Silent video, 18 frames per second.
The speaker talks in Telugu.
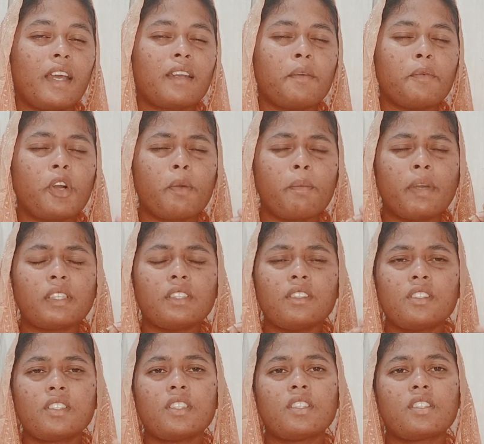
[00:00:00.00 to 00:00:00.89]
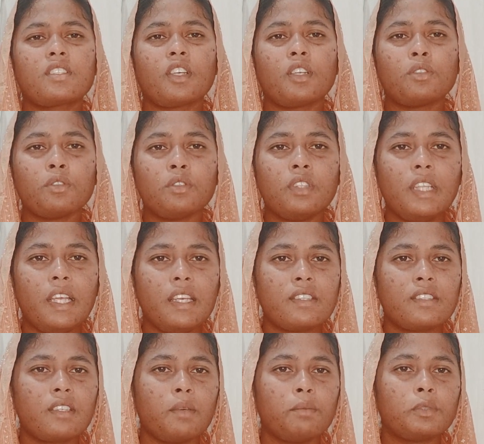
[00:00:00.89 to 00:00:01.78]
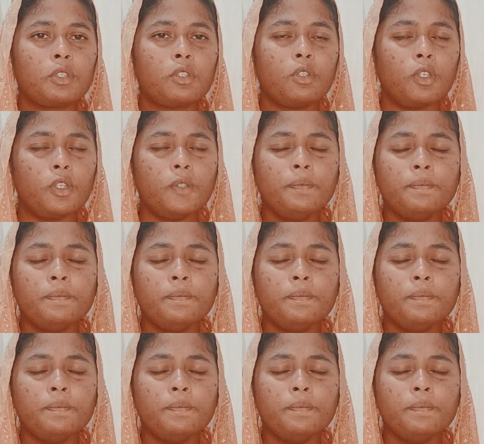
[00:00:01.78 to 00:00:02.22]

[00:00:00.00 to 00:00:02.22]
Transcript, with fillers: అన్న ఒక మంచి సదుద్దేశంతో